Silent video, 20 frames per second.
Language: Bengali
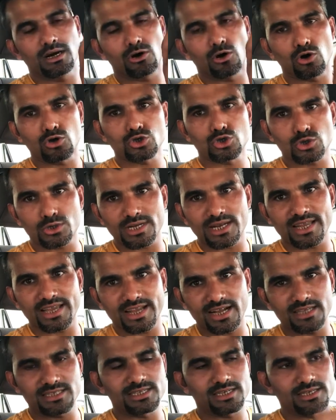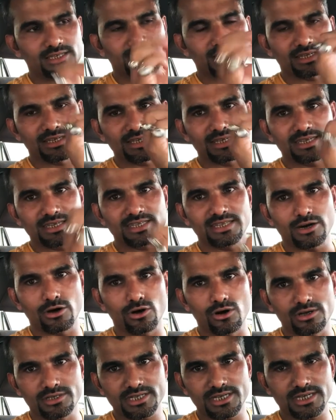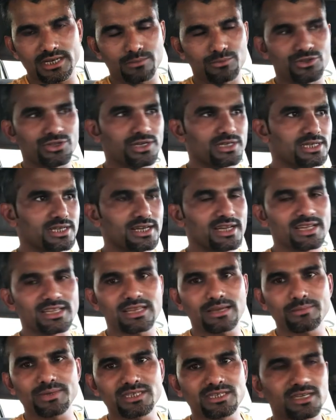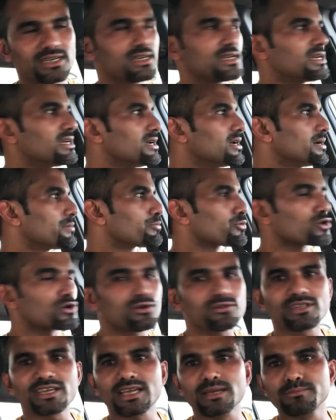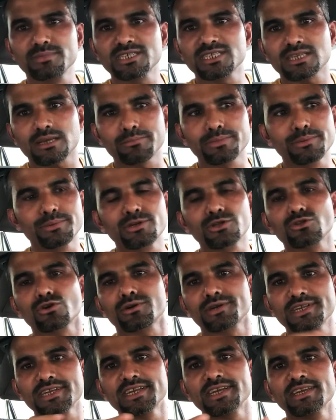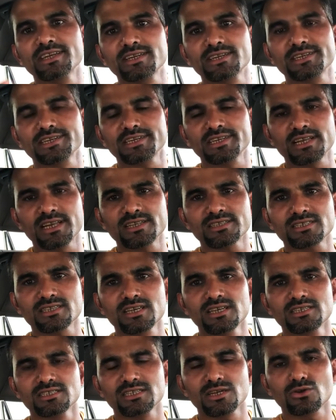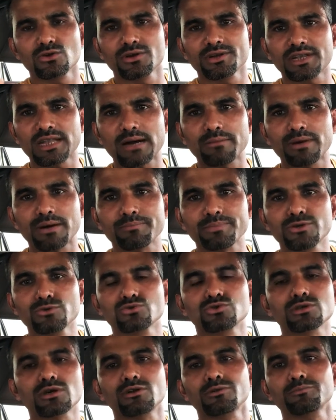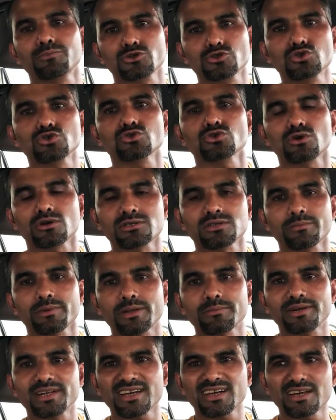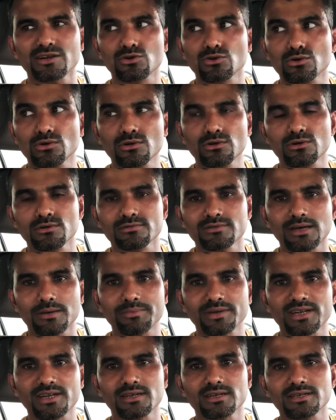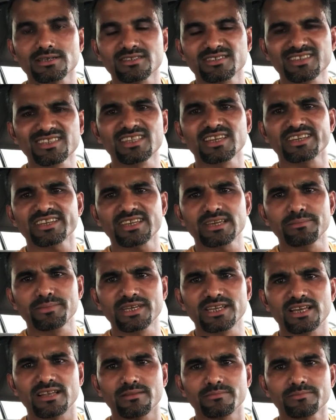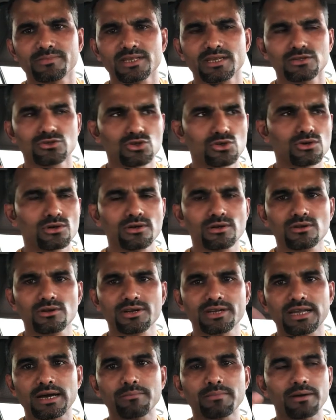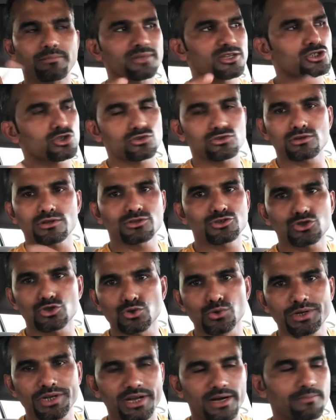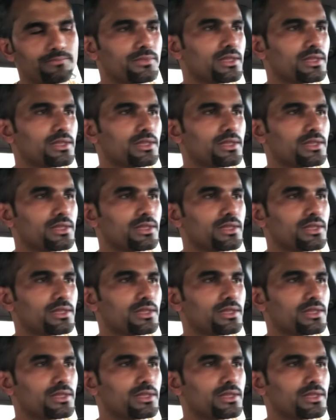অংশটা লেখা আছে যে কি কি দেওয়া হয়েছে এটার মধ্যে সেখানে দেখবেন যে পনেরো থেকে বিশটা বিভিন্ন ধরনের ইনগ্রিডিয়েন্টস যেগুলোর নাম আপনি উচ্চারণ পর্যন্ত করতে পারবেন না কারণ ওগুলো আপনার সিনথেটিক কেমিক্যাল এজন্য এগুলোর নাম আমরা সচরাচর শুনি না